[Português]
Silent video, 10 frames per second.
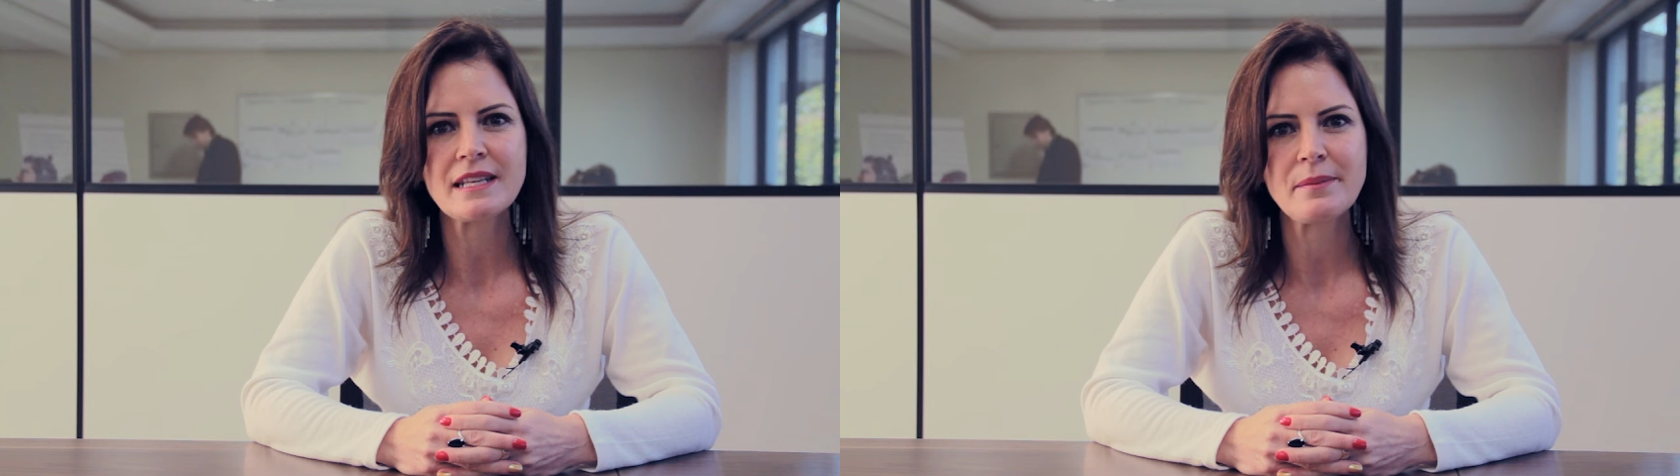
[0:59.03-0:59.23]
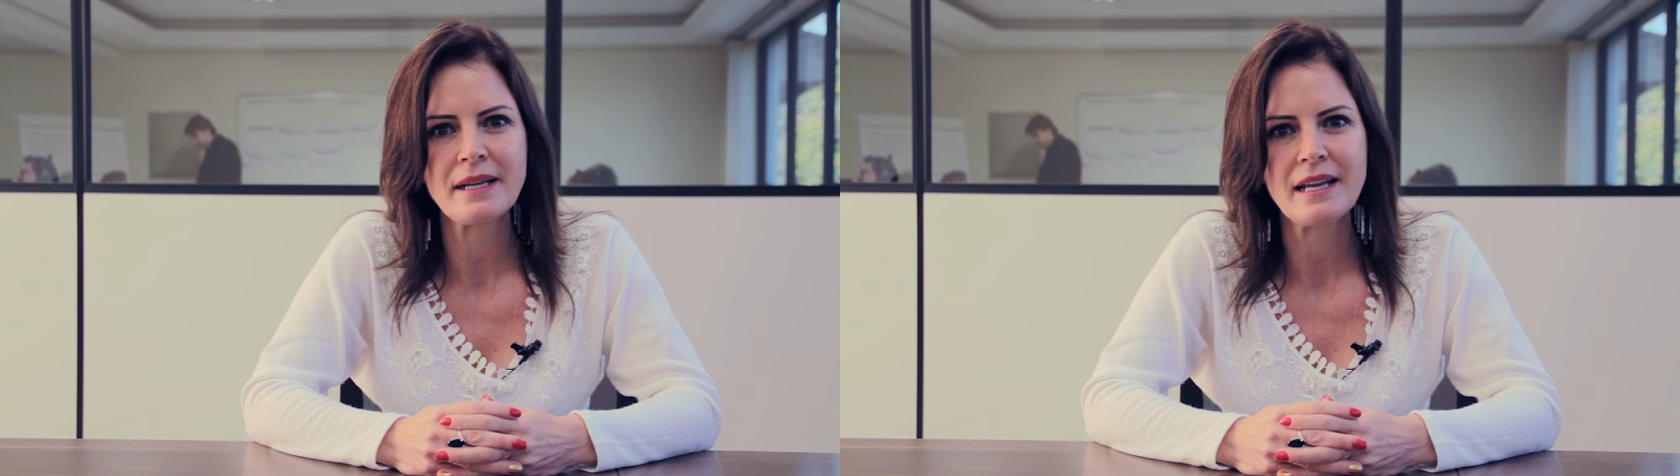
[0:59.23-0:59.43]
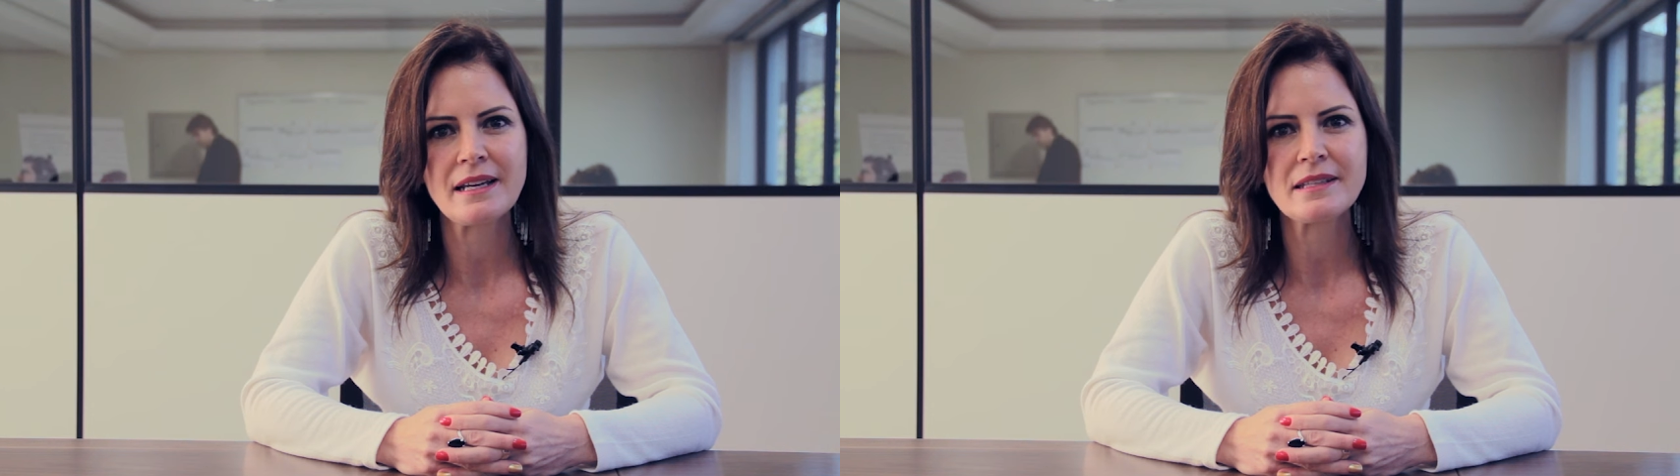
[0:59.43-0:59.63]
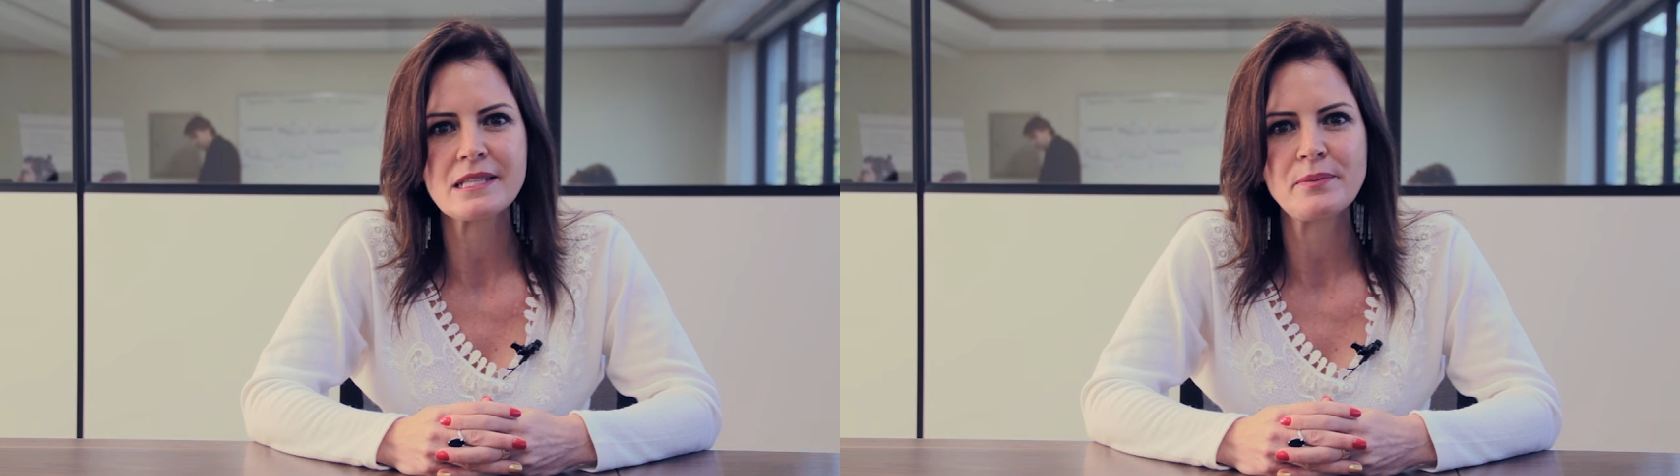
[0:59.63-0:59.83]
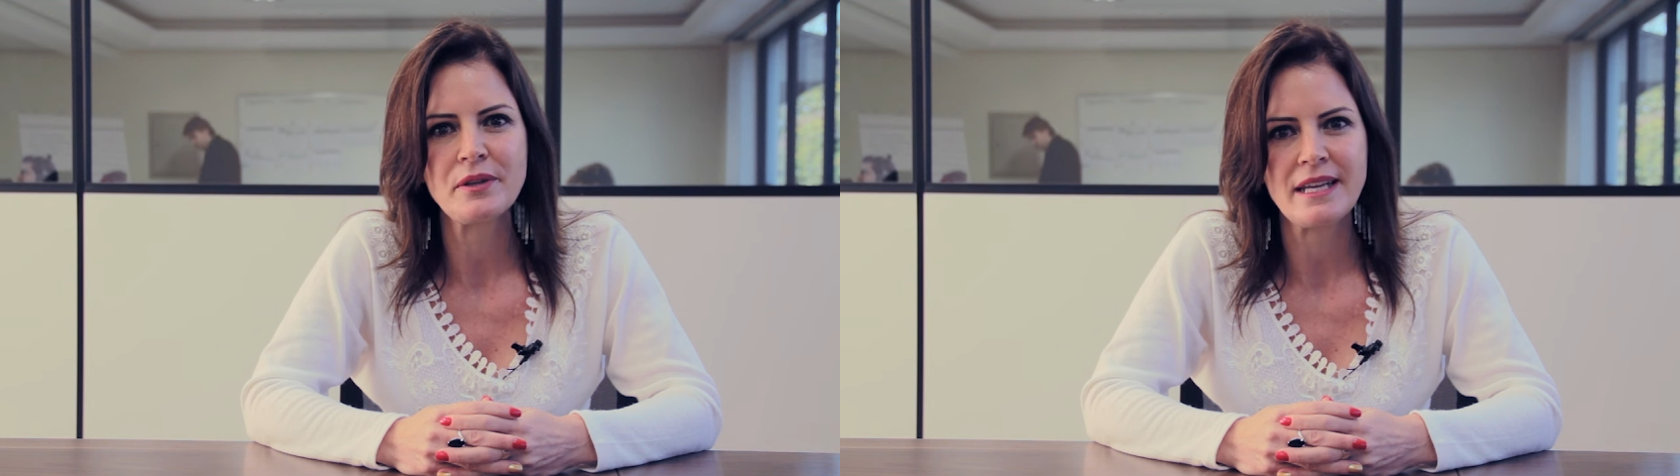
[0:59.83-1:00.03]

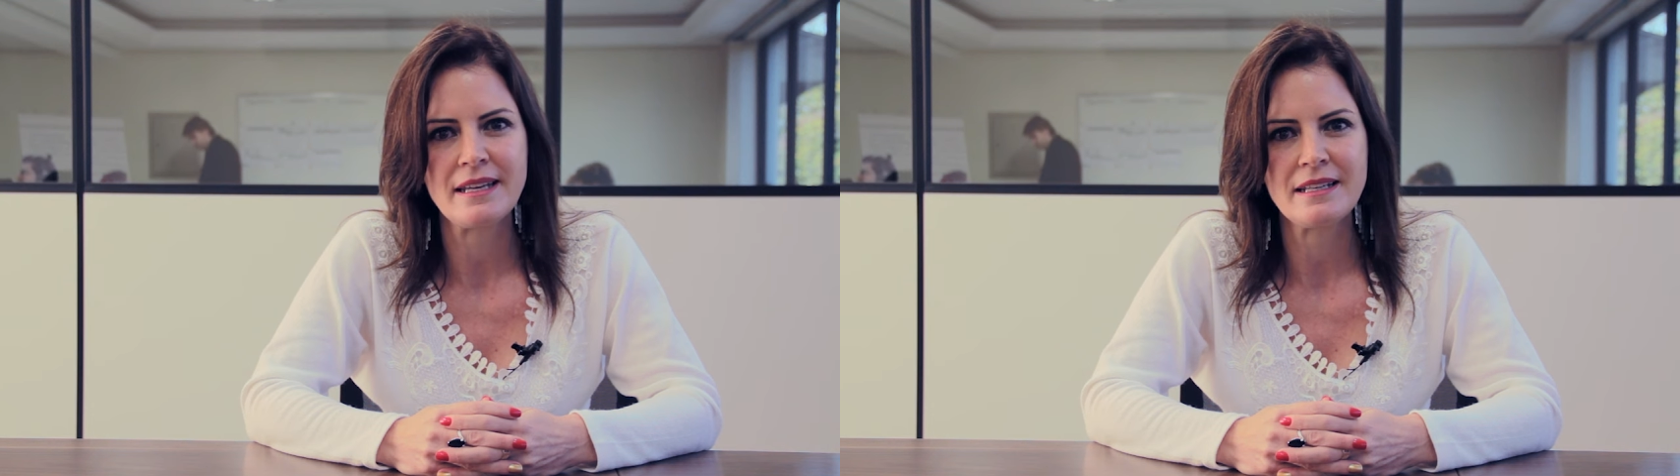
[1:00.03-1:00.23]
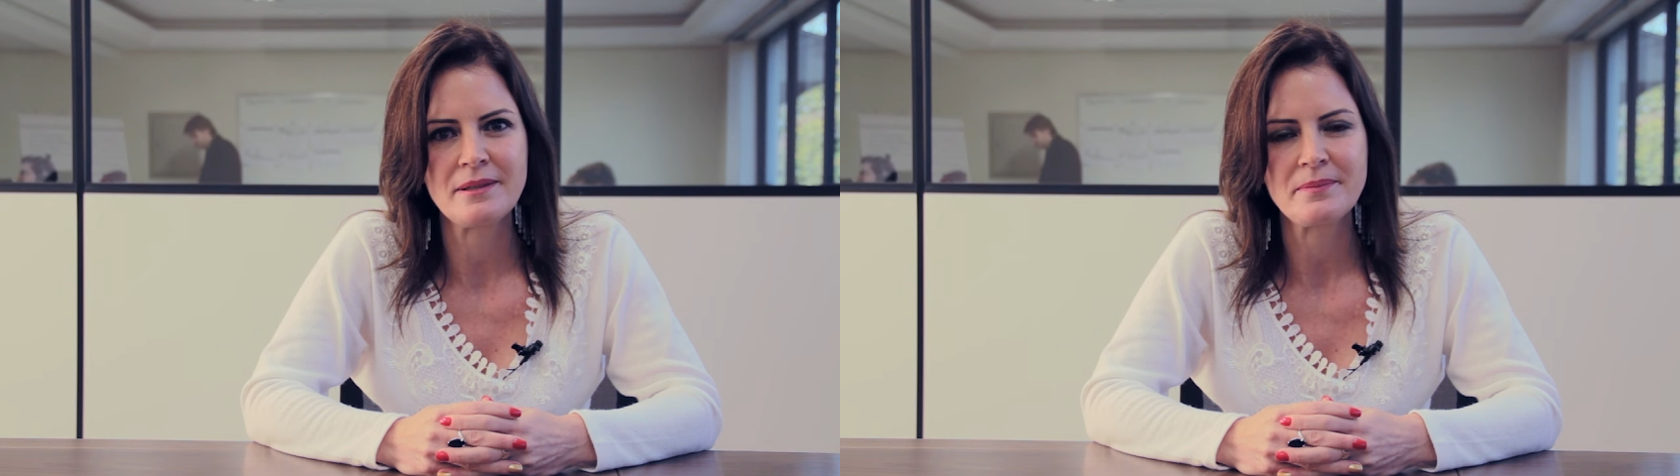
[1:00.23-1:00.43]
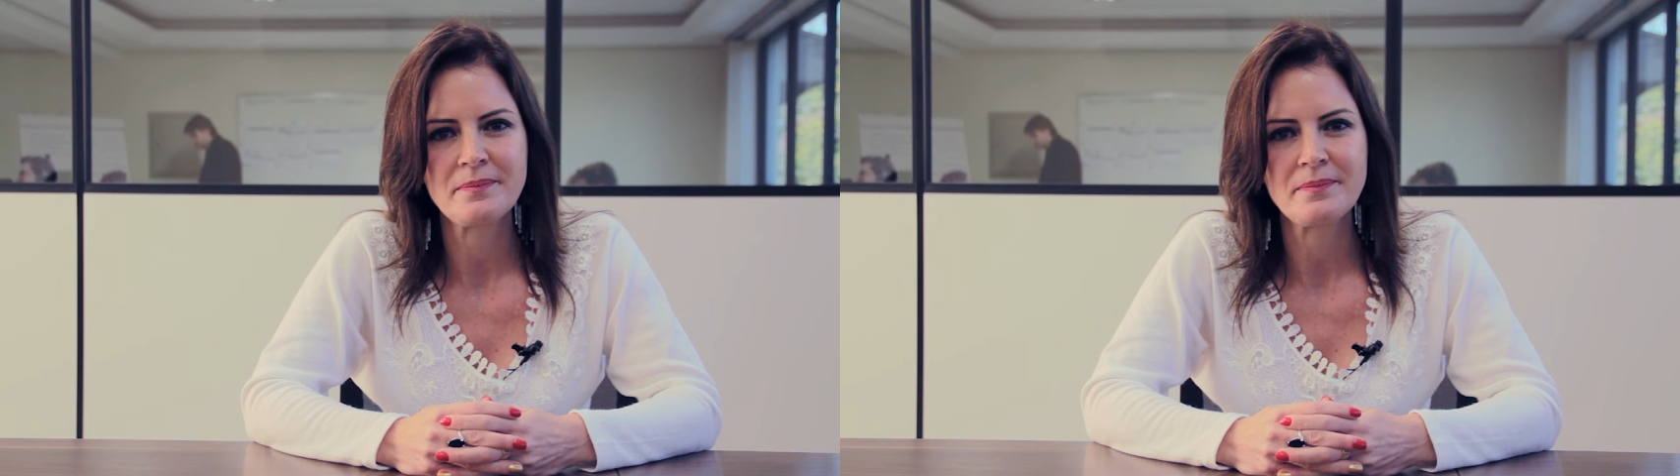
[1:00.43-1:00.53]
trabalhadas por ele.